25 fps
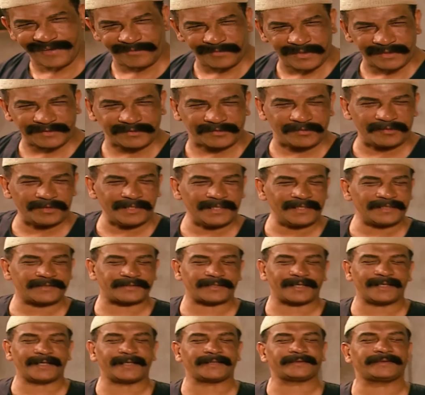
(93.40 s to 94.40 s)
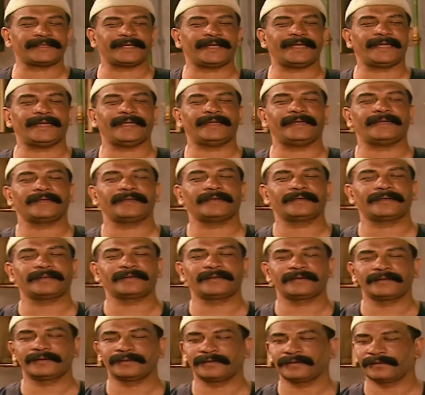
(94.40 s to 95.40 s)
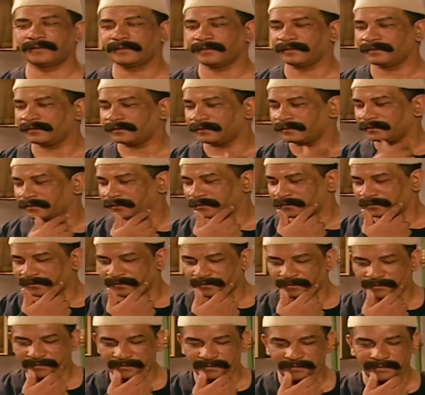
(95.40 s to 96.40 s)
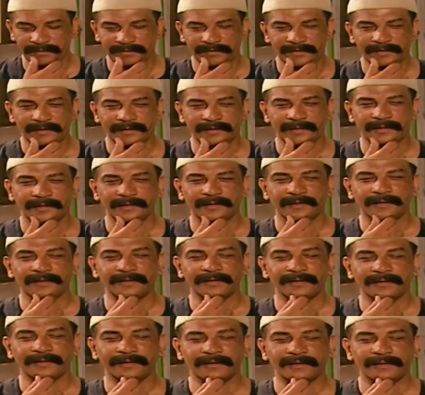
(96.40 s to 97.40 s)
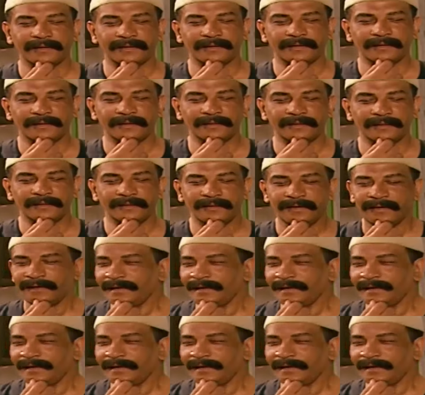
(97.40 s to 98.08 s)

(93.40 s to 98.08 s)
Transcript: ما تكونيش كده ليه يا أخويا؟ ما هو حرامي وسرق قبل كده